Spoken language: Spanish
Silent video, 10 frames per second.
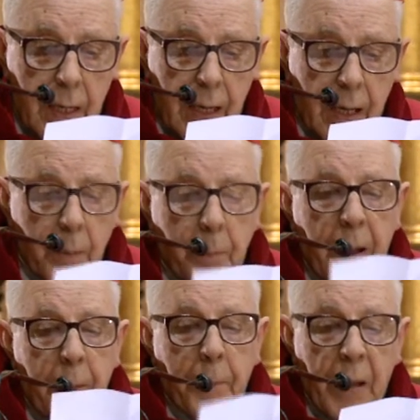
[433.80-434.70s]
El
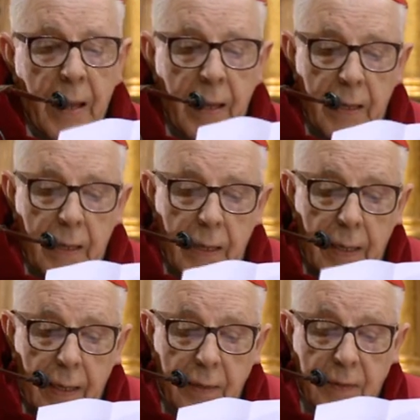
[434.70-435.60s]

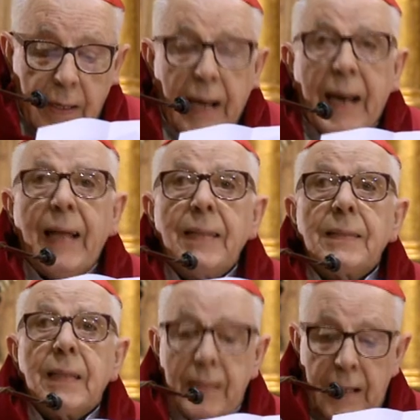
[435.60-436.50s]
Papa es el
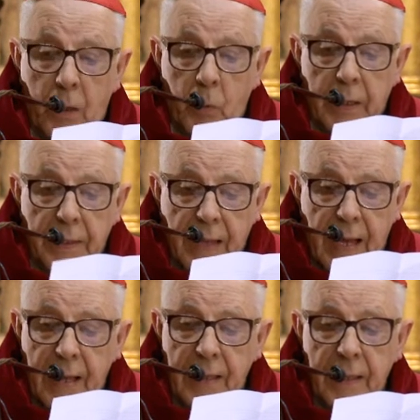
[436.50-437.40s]
garante de la
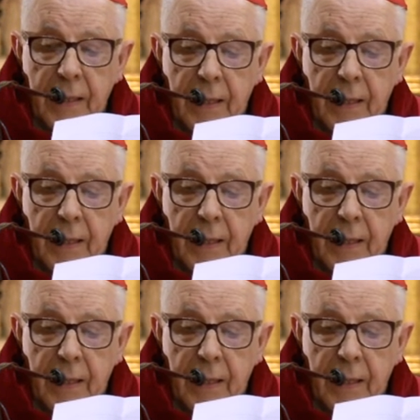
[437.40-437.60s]
unidad,